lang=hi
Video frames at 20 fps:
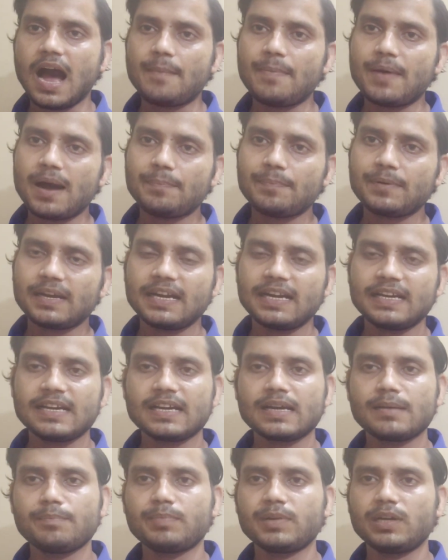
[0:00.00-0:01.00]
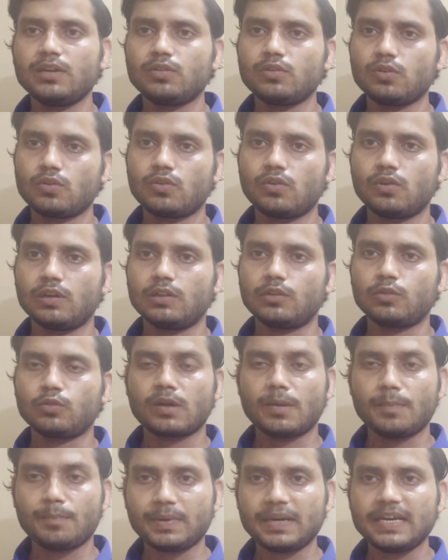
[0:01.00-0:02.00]
अब आप करेंगे कंपनी को कॉल तो
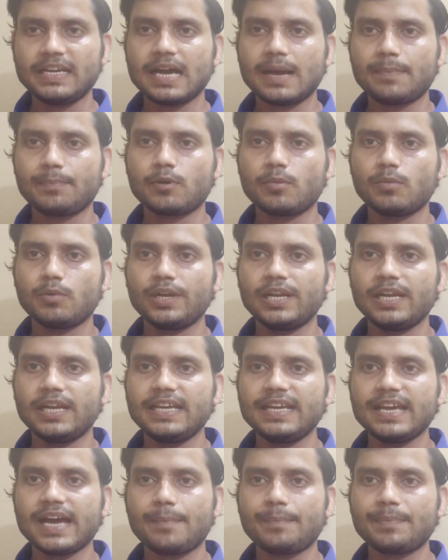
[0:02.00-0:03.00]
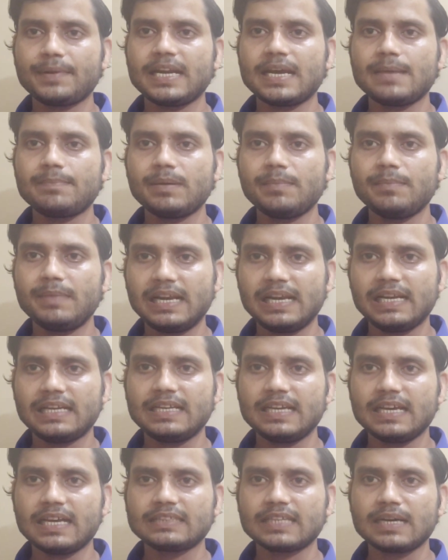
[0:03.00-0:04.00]
कंपनी आपको बोलेगी आपने हमें मेल
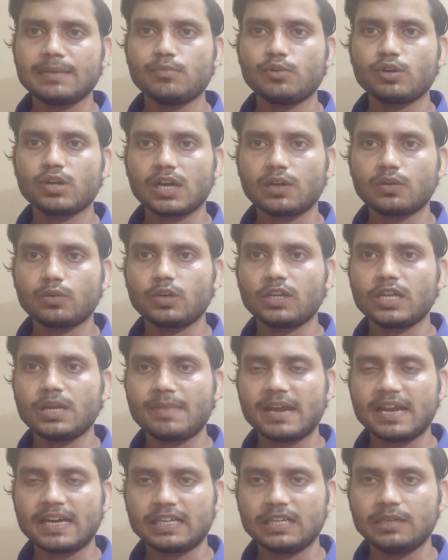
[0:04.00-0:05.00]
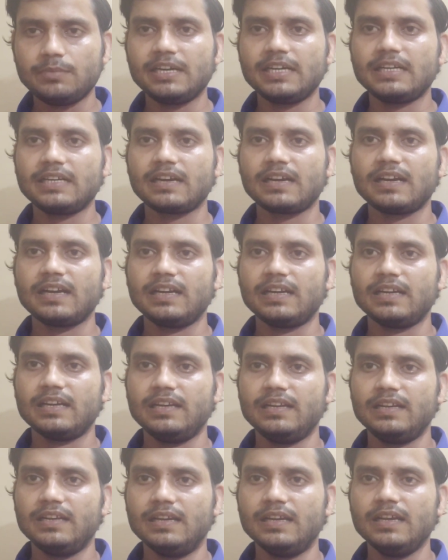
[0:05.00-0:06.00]
किया था मोराटोरियम एक्टिवेट करने के
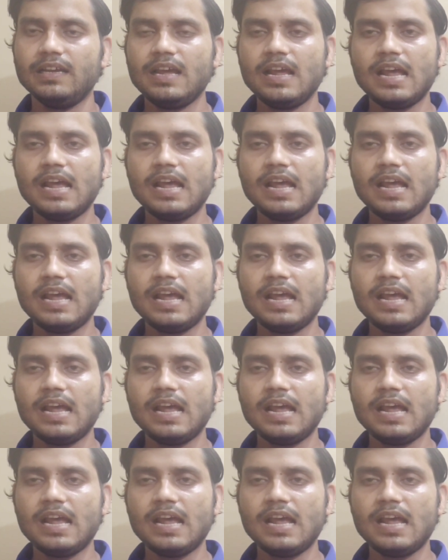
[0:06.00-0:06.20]
लिए